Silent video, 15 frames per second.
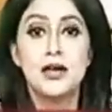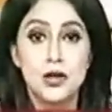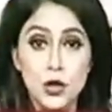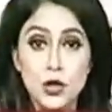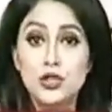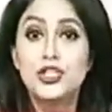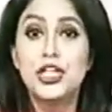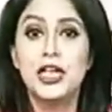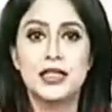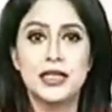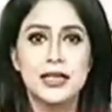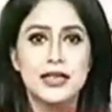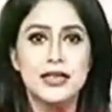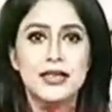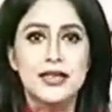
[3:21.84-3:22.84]
গুজরাতে
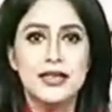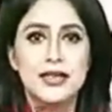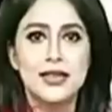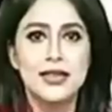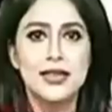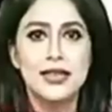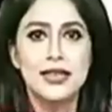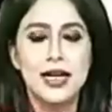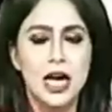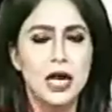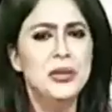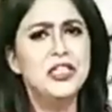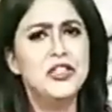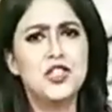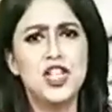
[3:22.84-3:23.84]

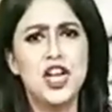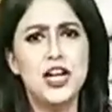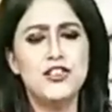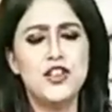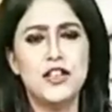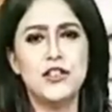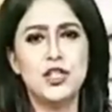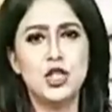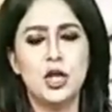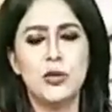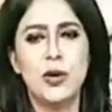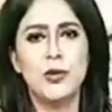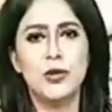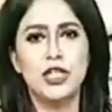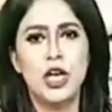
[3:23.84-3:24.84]
অমিত শাহ জাতীয়
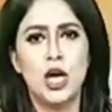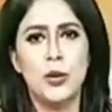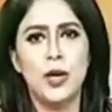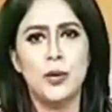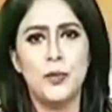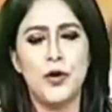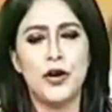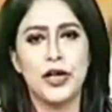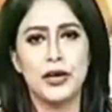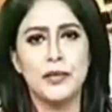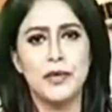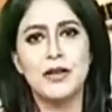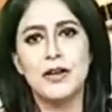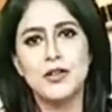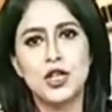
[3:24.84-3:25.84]
সভাপতি হওয়ার পরে
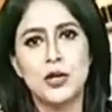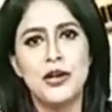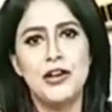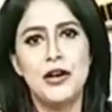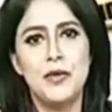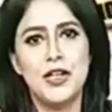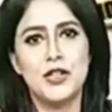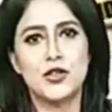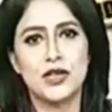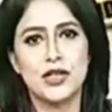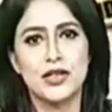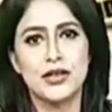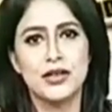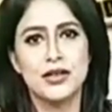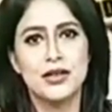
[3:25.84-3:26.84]
বিধানসভা নির্বাচনে
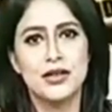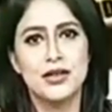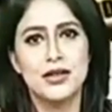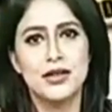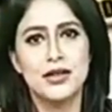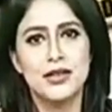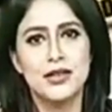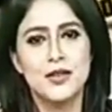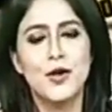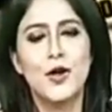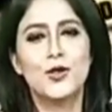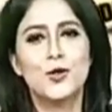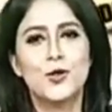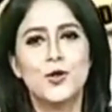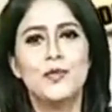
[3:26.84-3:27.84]

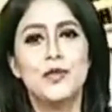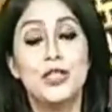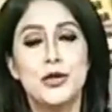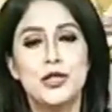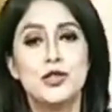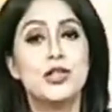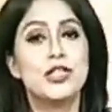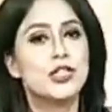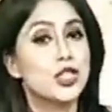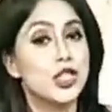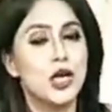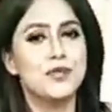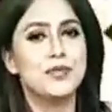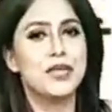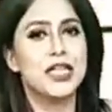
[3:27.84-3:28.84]
গত চব্বিশ বছরের
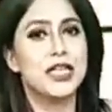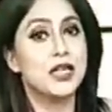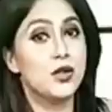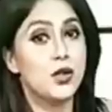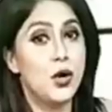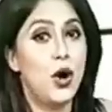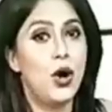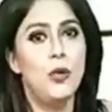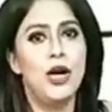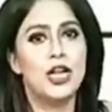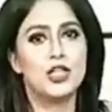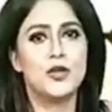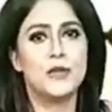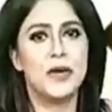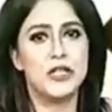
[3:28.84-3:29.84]
সব থেকে কম
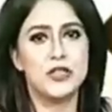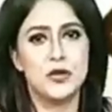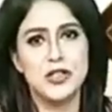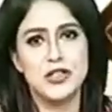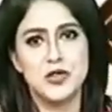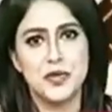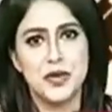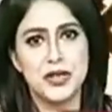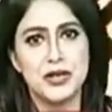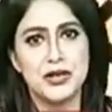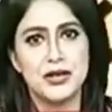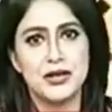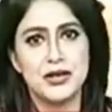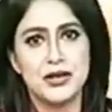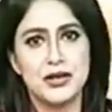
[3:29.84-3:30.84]
আসন পেয়েছে বিজেপি
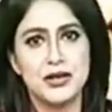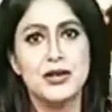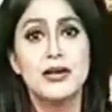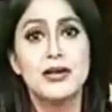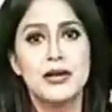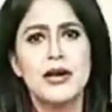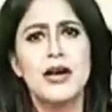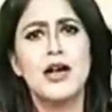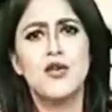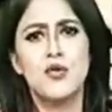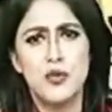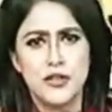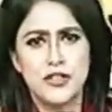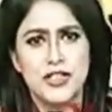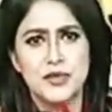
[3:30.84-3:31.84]

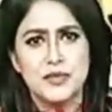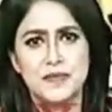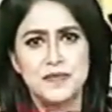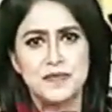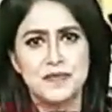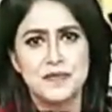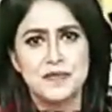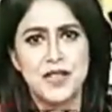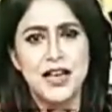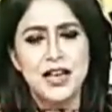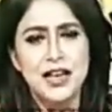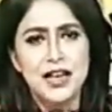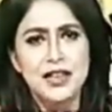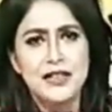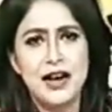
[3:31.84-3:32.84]
নিরানব্বইটা
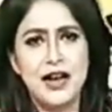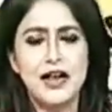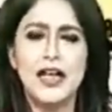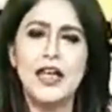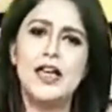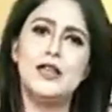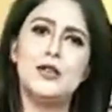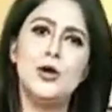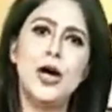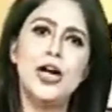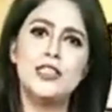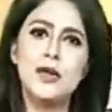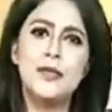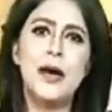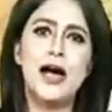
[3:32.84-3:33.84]
তার আগে দু
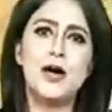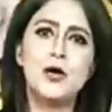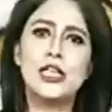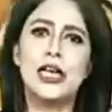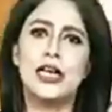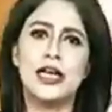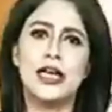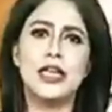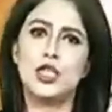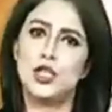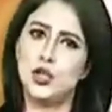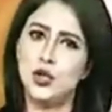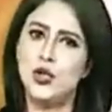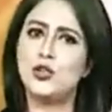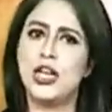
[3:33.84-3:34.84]
বারো থেকে
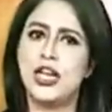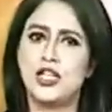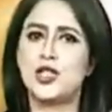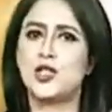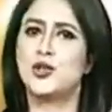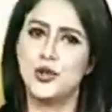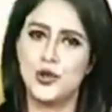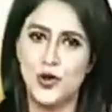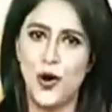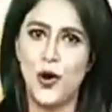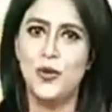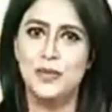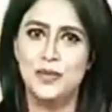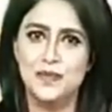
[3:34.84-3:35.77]
ষোলোটা আসন কম